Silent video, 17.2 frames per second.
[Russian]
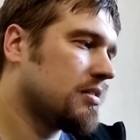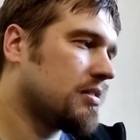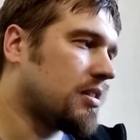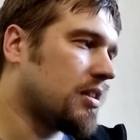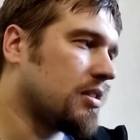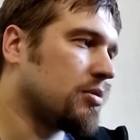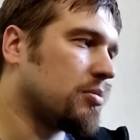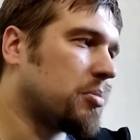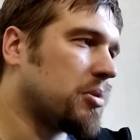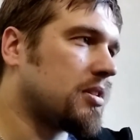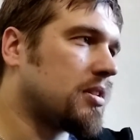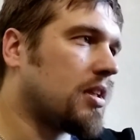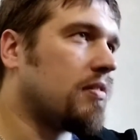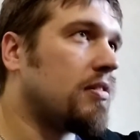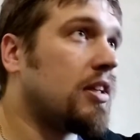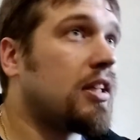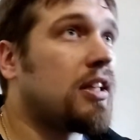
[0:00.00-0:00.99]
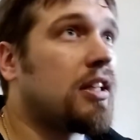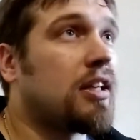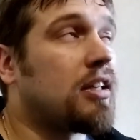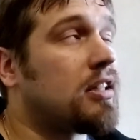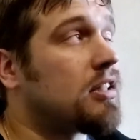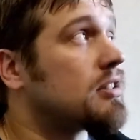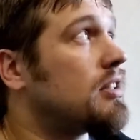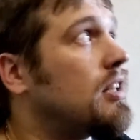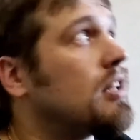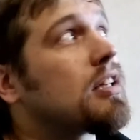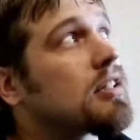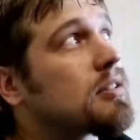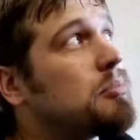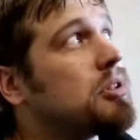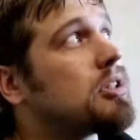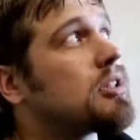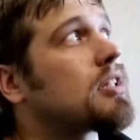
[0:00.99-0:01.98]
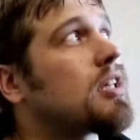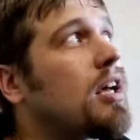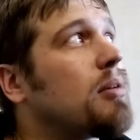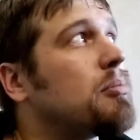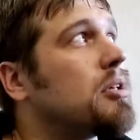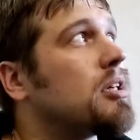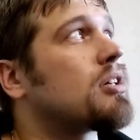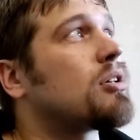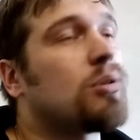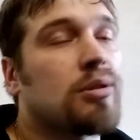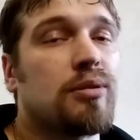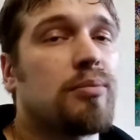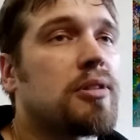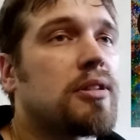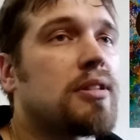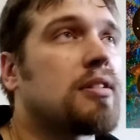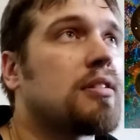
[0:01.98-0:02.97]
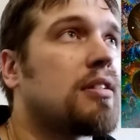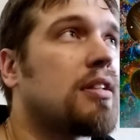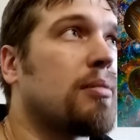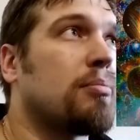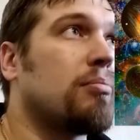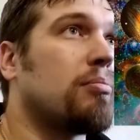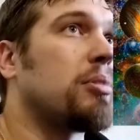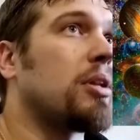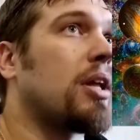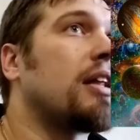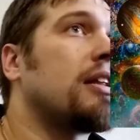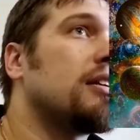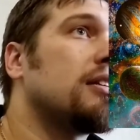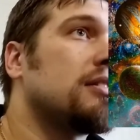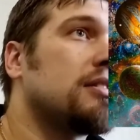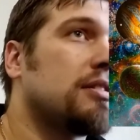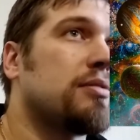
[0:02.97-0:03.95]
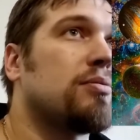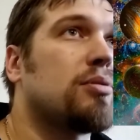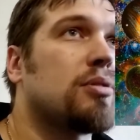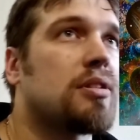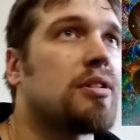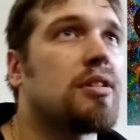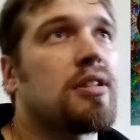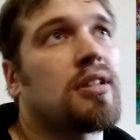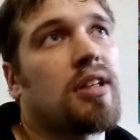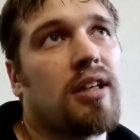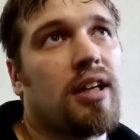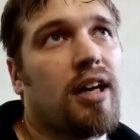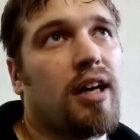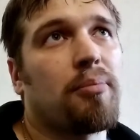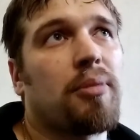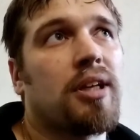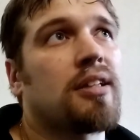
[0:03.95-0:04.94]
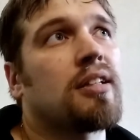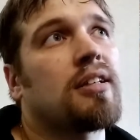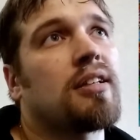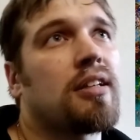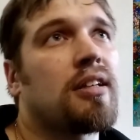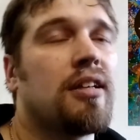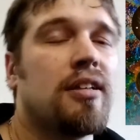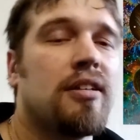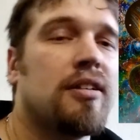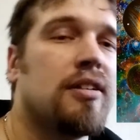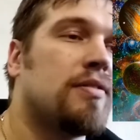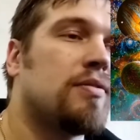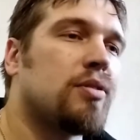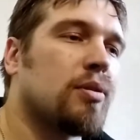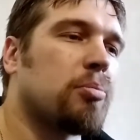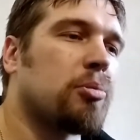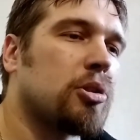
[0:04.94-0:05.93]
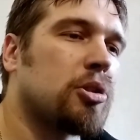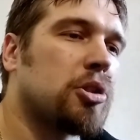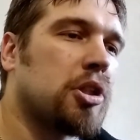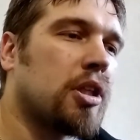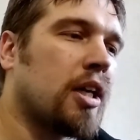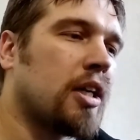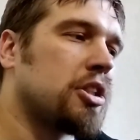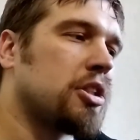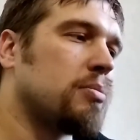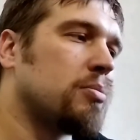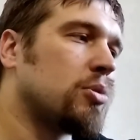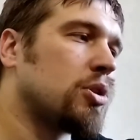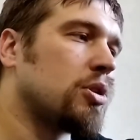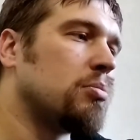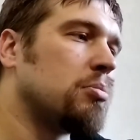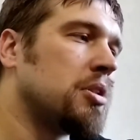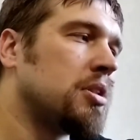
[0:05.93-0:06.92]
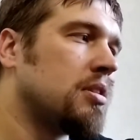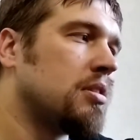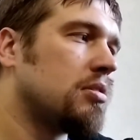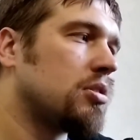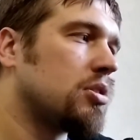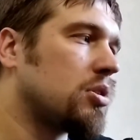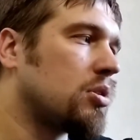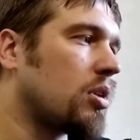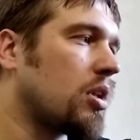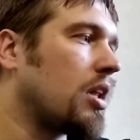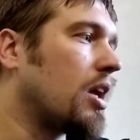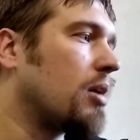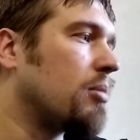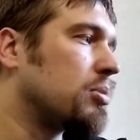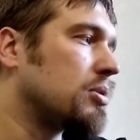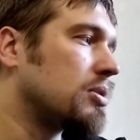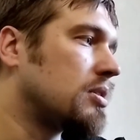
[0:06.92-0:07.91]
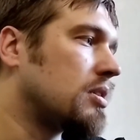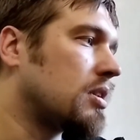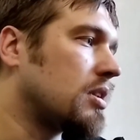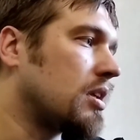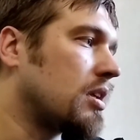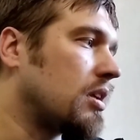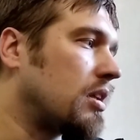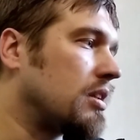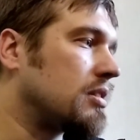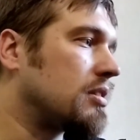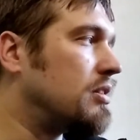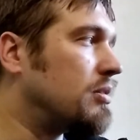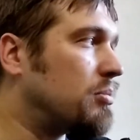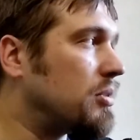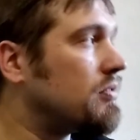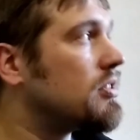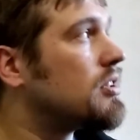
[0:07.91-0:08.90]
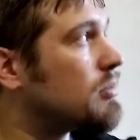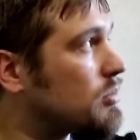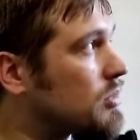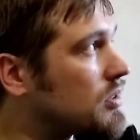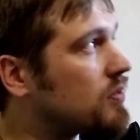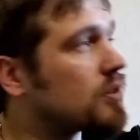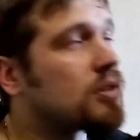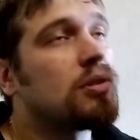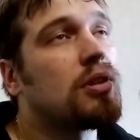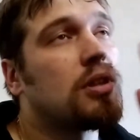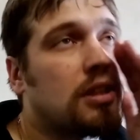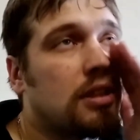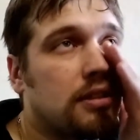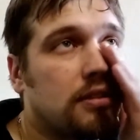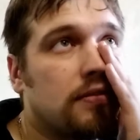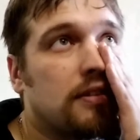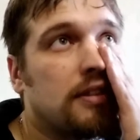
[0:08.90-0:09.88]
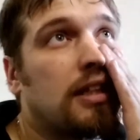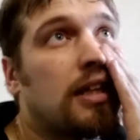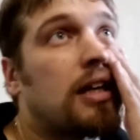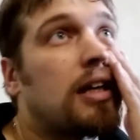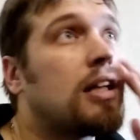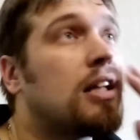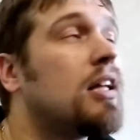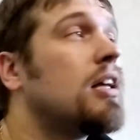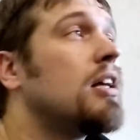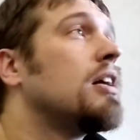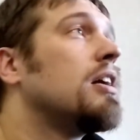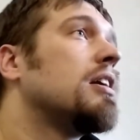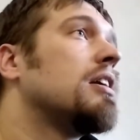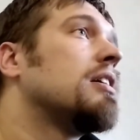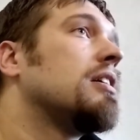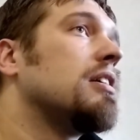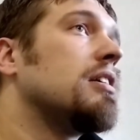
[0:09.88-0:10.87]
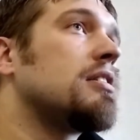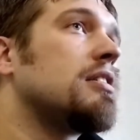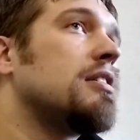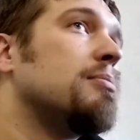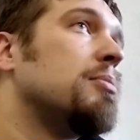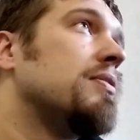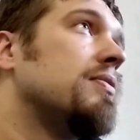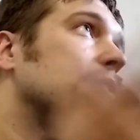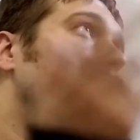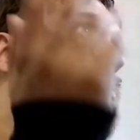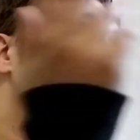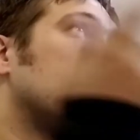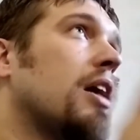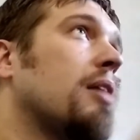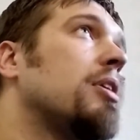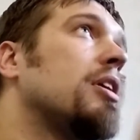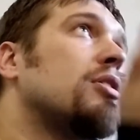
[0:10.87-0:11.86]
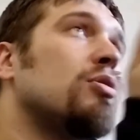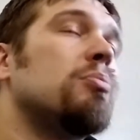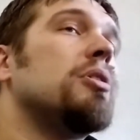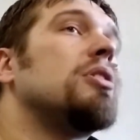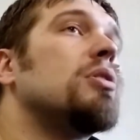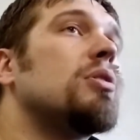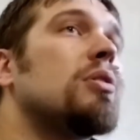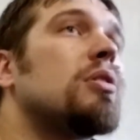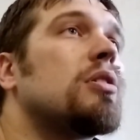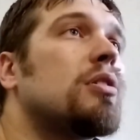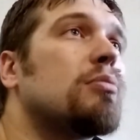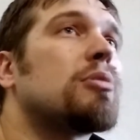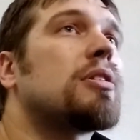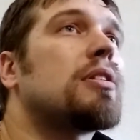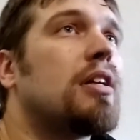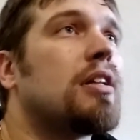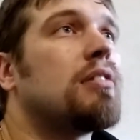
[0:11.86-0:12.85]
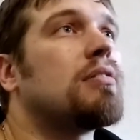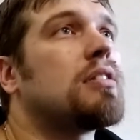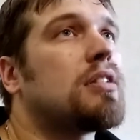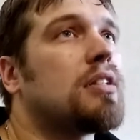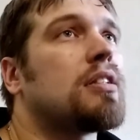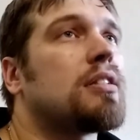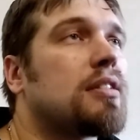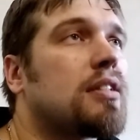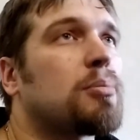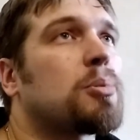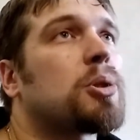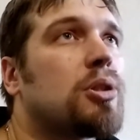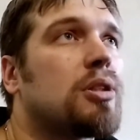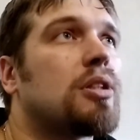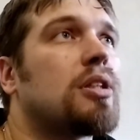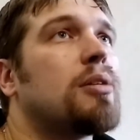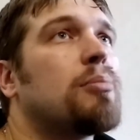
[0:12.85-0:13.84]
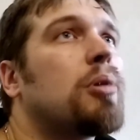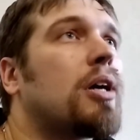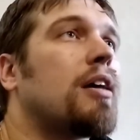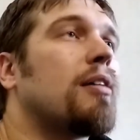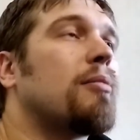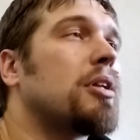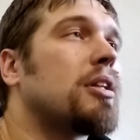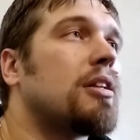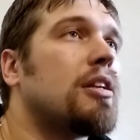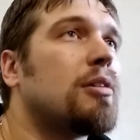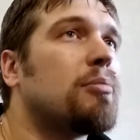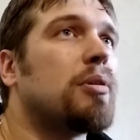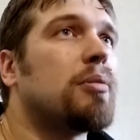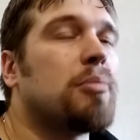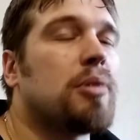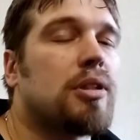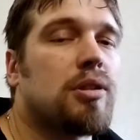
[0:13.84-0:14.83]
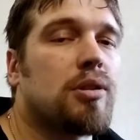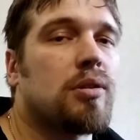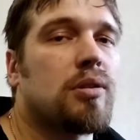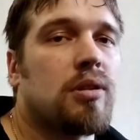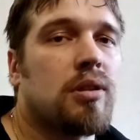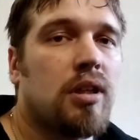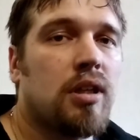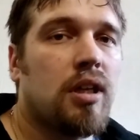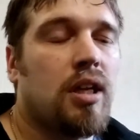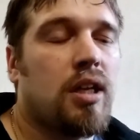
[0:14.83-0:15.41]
сразу представление, если космический объект, космос, там планеты, звезды, кометы, все прочее. Также может быть что-то неопознанное. Если мы видим звезду, это звезда. Если мы видим комету, метеор, то мы, следовательно, знаем, что это либо комета, либо метеор.